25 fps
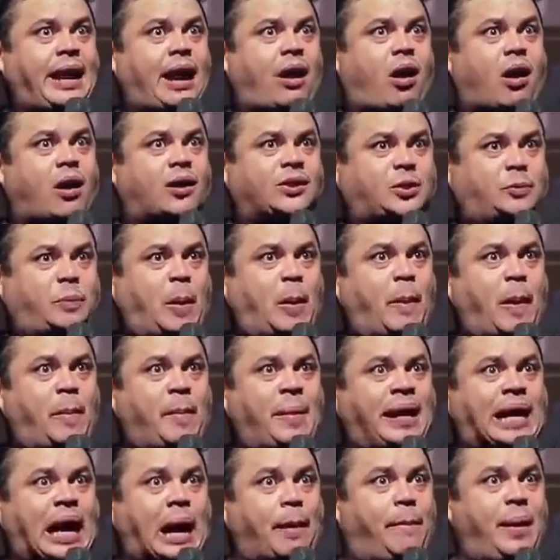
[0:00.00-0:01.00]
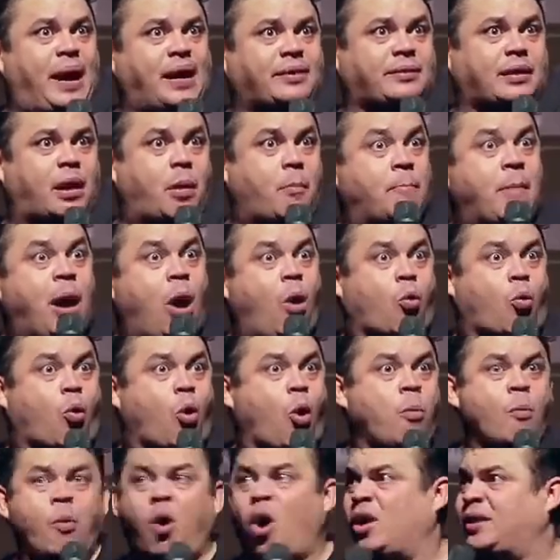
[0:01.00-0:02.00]
negócio veio pra minha cabeça, meu
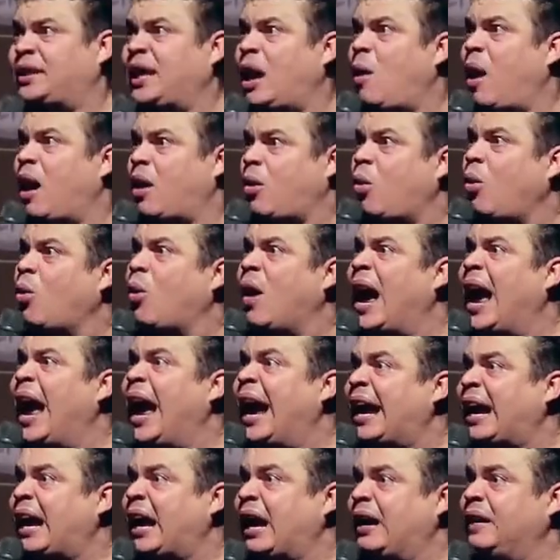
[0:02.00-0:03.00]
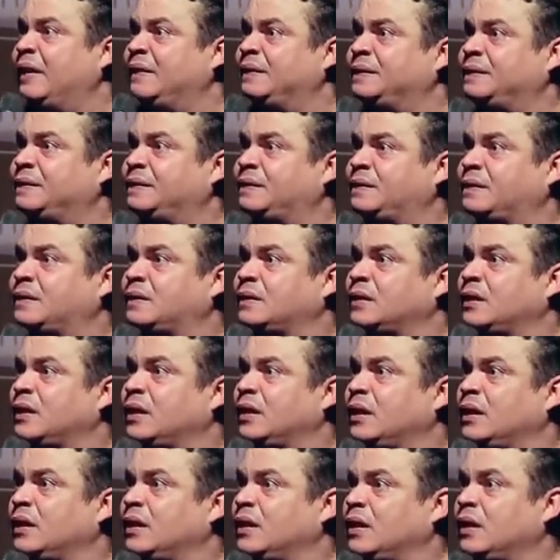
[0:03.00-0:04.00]
cu mordeu a cueca.
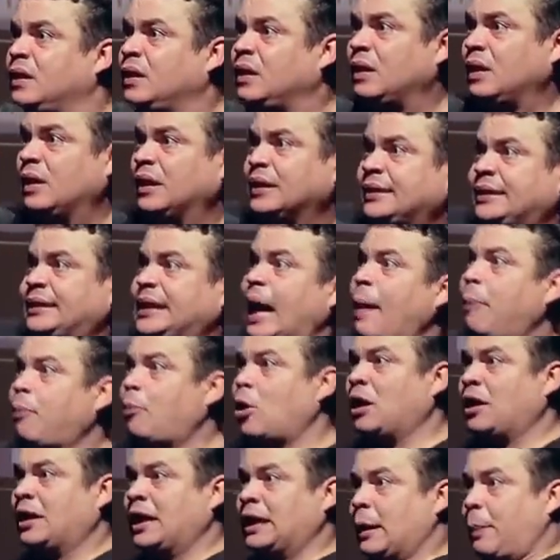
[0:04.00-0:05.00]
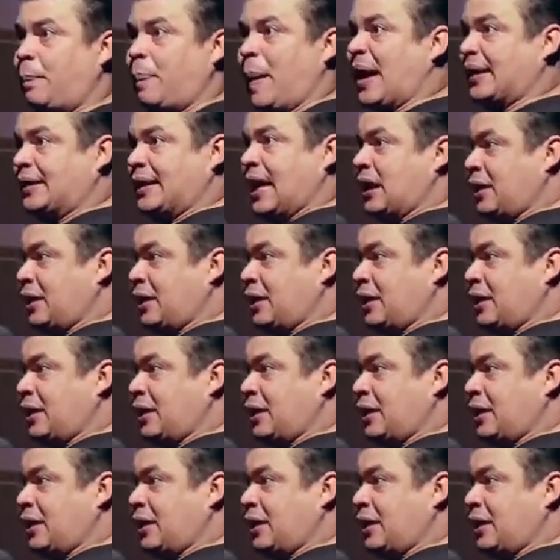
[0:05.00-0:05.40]
Sabe quando entra pra